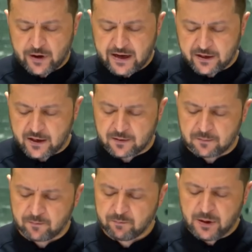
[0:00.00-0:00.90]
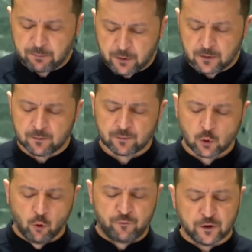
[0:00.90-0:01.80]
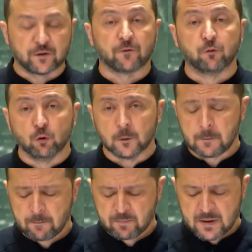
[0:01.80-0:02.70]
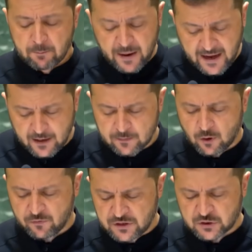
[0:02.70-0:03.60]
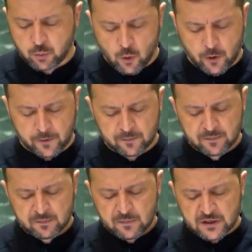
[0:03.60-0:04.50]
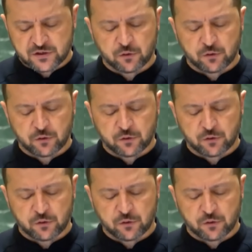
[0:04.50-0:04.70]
Chính người dân Ukraine cảm nhận được toàn bộ nỗi đau của cuộc chiến này.